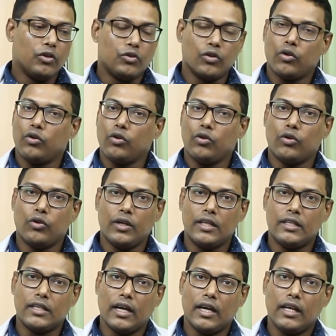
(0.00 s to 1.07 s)
যখন হয়ে
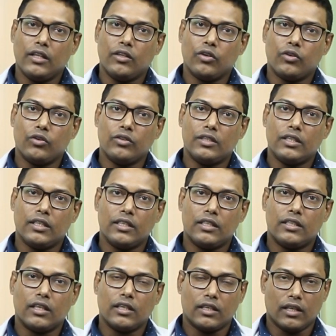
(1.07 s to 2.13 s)
যায় তখন
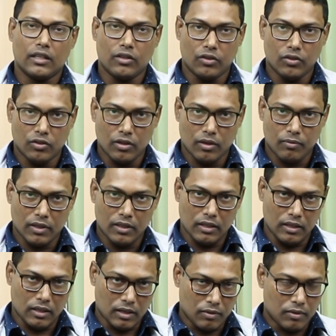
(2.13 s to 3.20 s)
চিকিৎসা সাধারণত আমরা
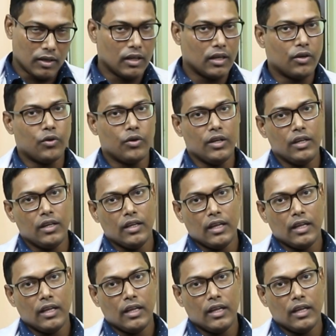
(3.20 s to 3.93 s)
তিনটা ভাগে করি